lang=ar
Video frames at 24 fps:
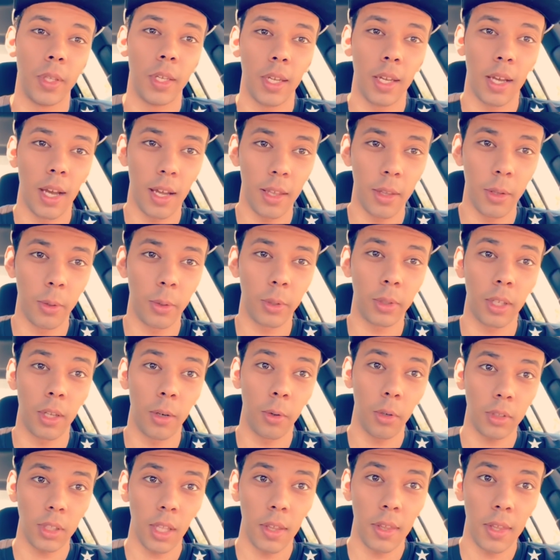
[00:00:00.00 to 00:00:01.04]
هذه نقطة،
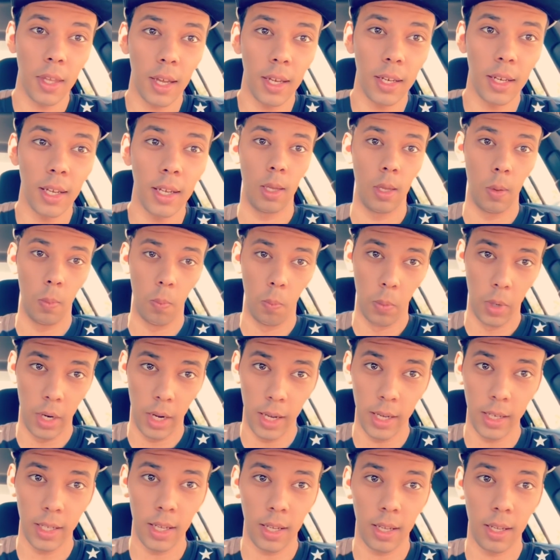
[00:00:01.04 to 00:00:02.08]
النقطة الثانية من
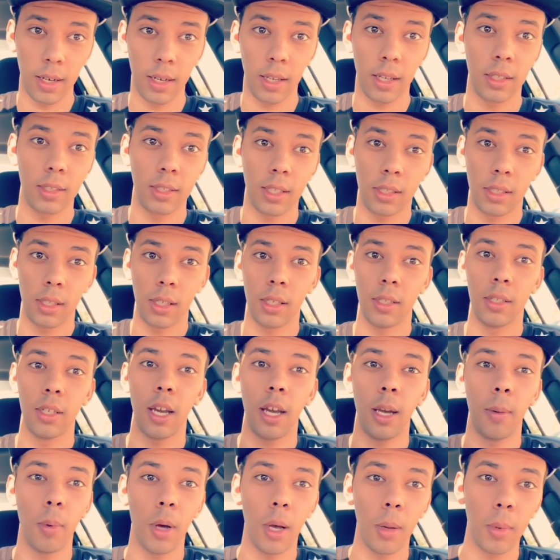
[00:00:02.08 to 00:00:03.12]
حقك انك انت تهدي
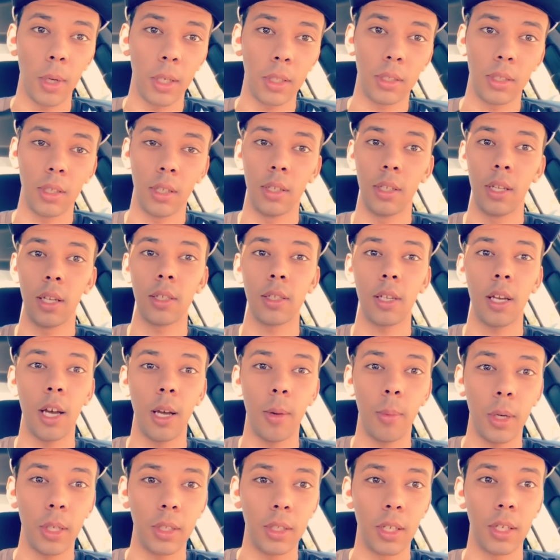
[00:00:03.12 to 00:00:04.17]
احبابك، تهدي
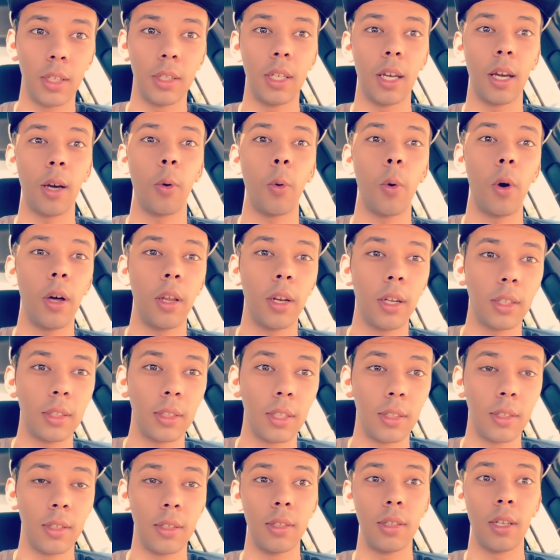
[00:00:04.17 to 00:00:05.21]
اصحابك، تهدي اخوانك،
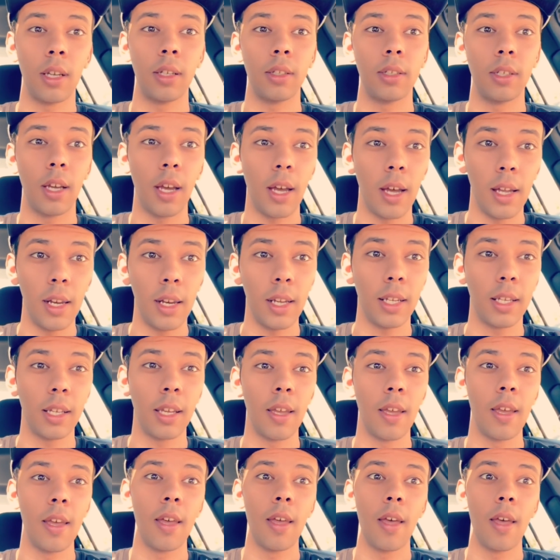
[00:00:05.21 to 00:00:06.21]
تهدي اهلك،